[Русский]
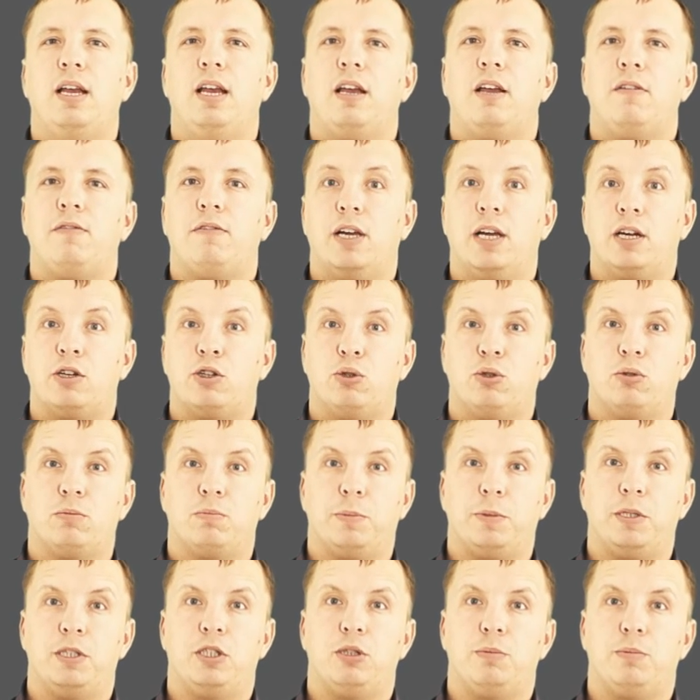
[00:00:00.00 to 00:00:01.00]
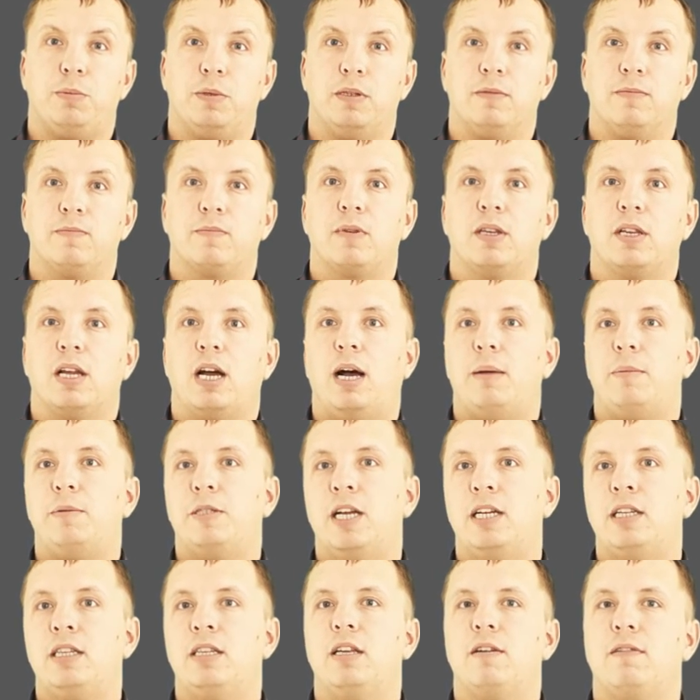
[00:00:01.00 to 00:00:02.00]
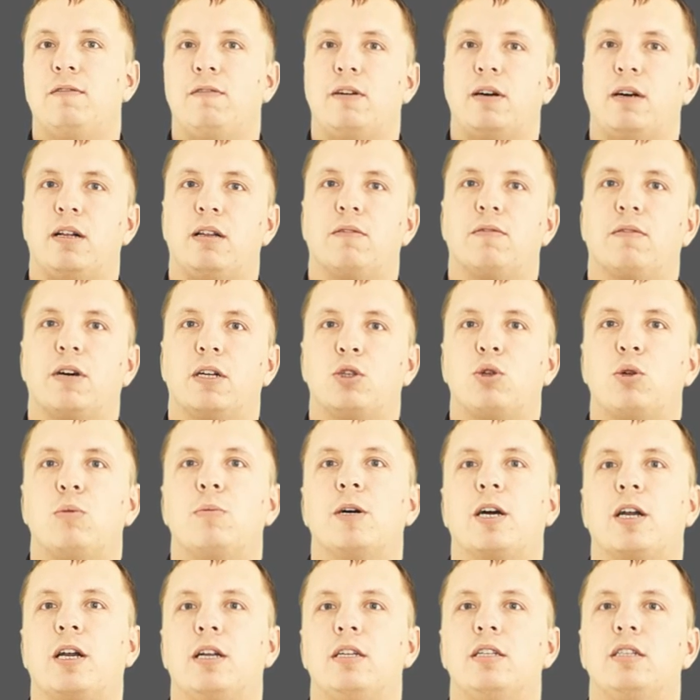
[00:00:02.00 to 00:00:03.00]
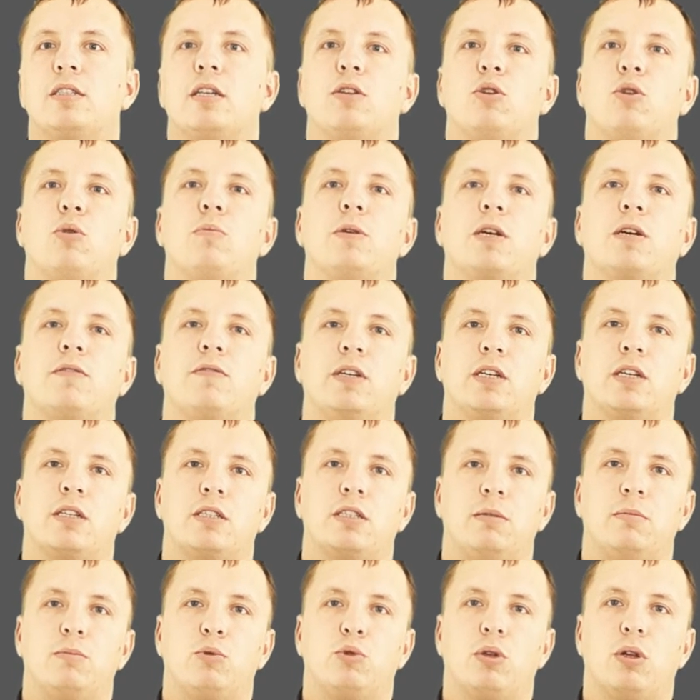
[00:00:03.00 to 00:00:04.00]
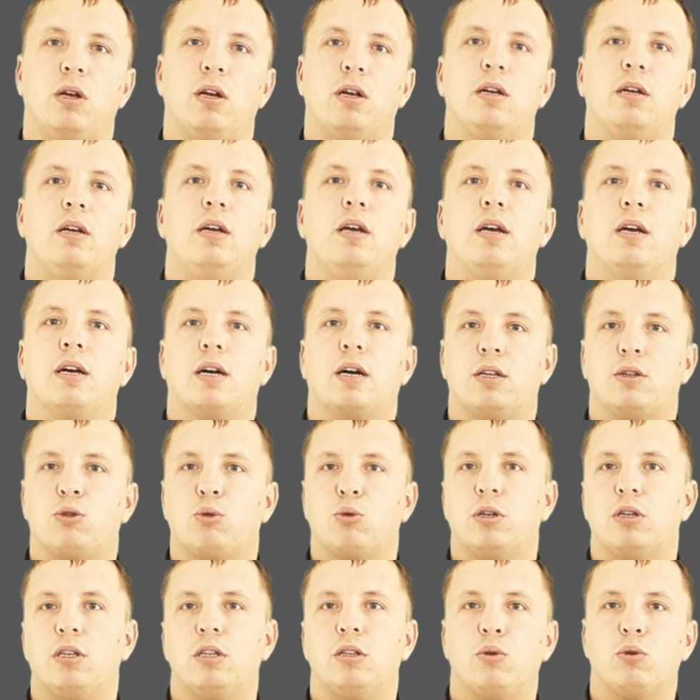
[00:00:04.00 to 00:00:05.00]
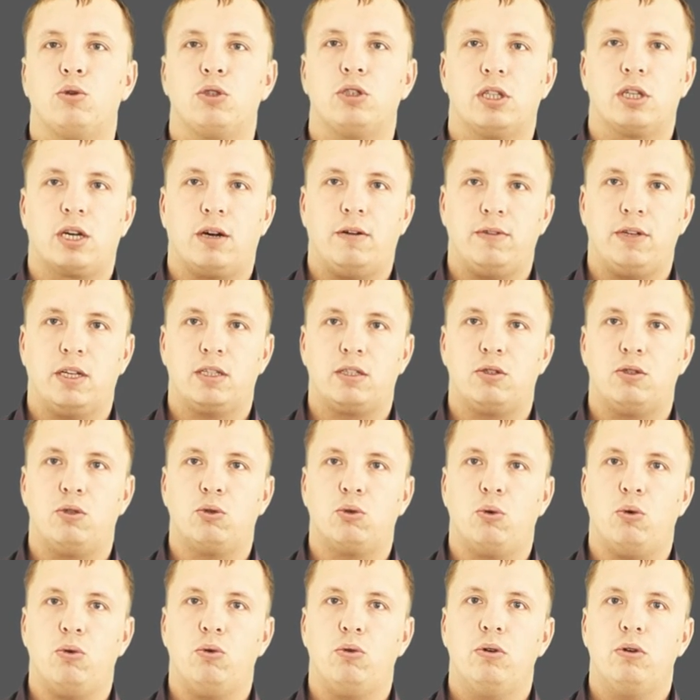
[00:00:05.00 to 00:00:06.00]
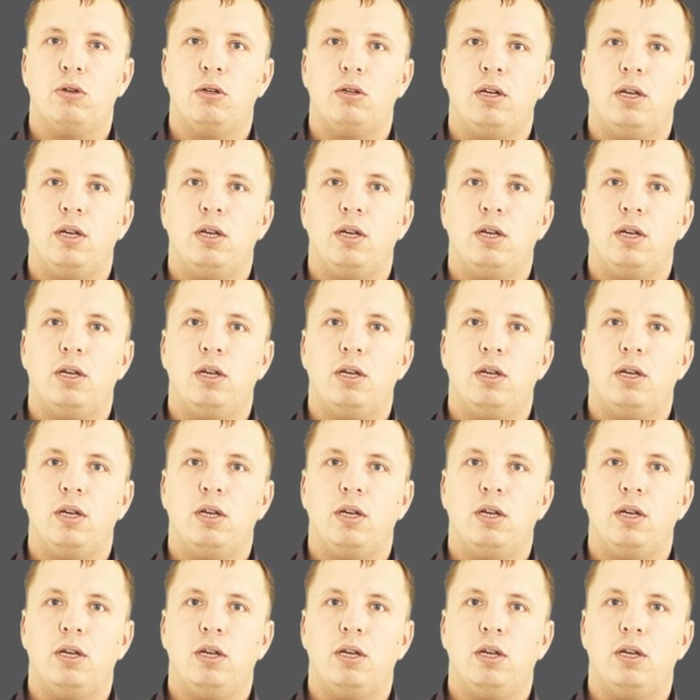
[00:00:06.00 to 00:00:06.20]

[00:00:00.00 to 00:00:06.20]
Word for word: version.php — обязательный файл, в котором хранится номер версии модуля, который не должен равняться нулю,